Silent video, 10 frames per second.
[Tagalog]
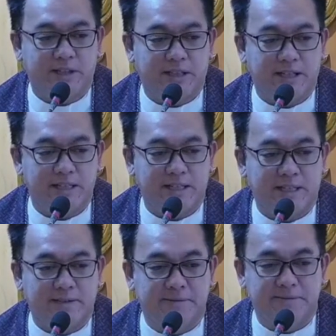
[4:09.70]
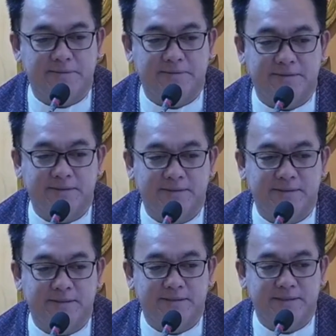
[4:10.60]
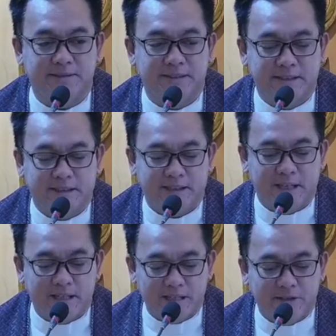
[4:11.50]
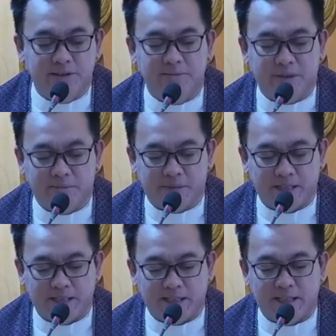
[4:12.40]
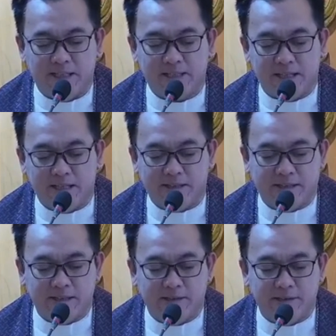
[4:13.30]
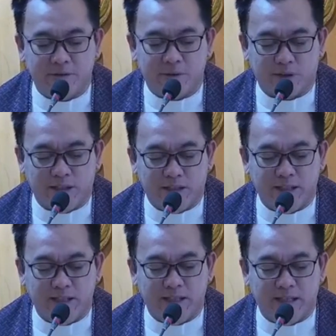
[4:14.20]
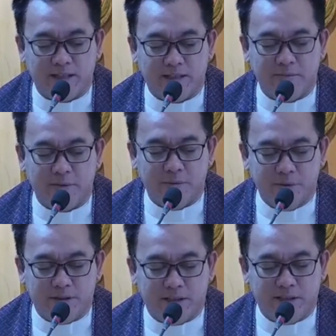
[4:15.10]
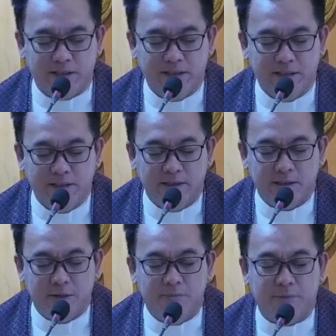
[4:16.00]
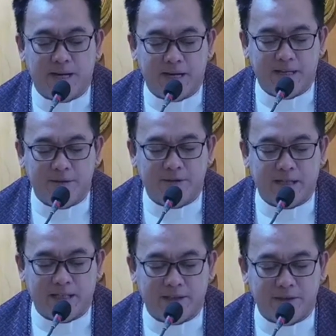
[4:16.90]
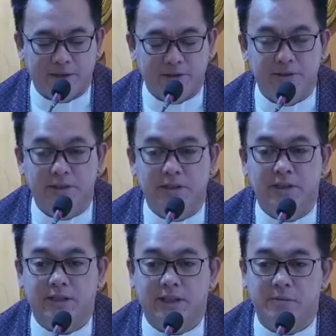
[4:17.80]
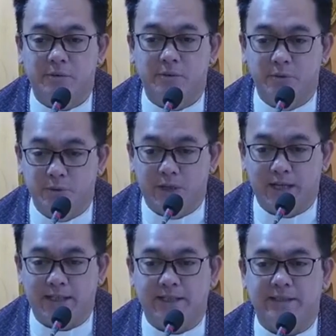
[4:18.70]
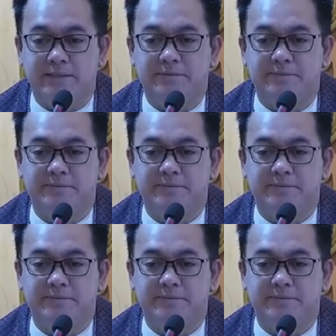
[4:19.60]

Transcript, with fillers: Kayo kaya saan? Kaya ngayon, ang panyaya sa atin, suriin natin mabuti kung paano tayo namumuhay.